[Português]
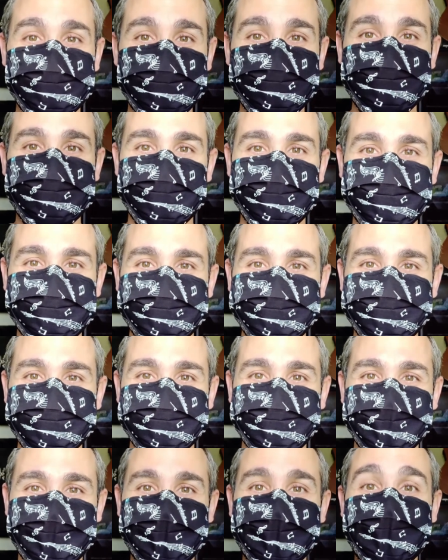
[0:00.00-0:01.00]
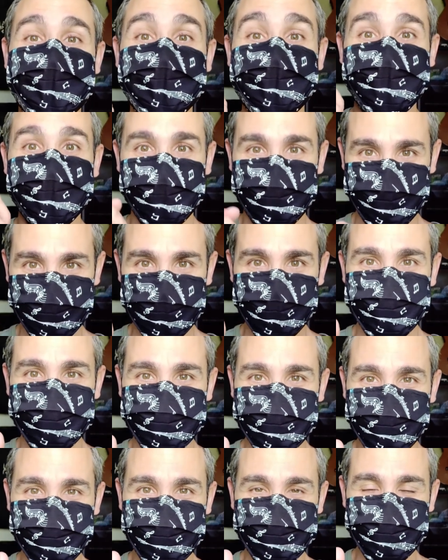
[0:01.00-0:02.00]
proteção e para
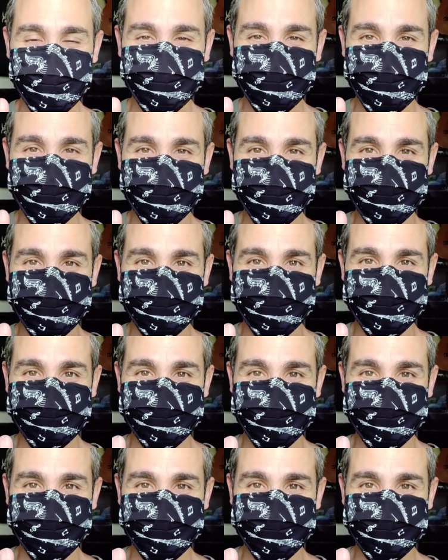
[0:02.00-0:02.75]
sua proteção.